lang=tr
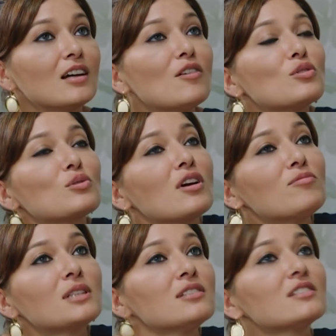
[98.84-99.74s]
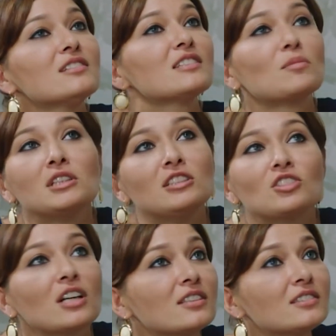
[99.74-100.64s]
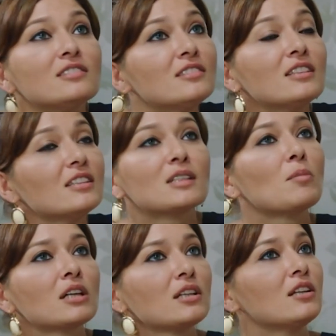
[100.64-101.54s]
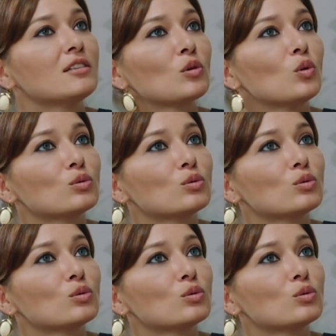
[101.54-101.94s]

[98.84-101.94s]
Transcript: Ya fotoğraf makinesi ne zaman icat edildi, ne zaman gelenek